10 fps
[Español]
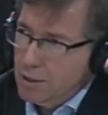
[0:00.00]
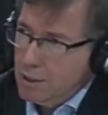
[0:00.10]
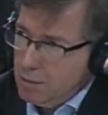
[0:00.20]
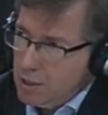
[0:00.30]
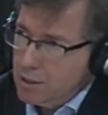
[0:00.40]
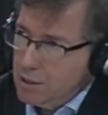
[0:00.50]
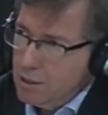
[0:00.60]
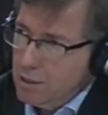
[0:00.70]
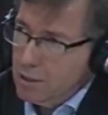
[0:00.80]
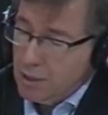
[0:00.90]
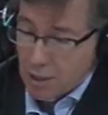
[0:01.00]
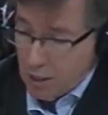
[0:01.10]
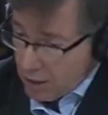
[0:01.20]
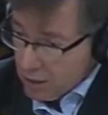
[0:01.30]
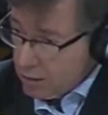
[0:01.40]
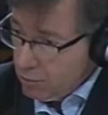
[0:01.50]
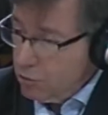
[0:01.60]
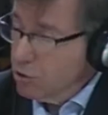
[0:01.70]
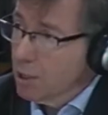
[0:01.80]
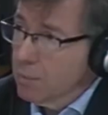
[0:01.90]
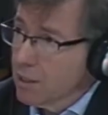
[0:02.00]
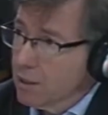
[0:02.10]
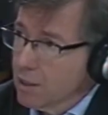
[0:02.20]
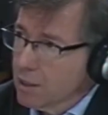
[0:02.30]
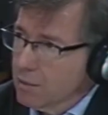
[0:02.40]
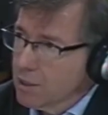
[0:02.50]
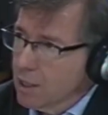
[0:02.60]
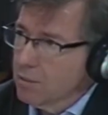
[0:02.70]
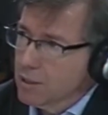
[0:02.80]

iba a ser, y, en ese momento ya parecía inevitable.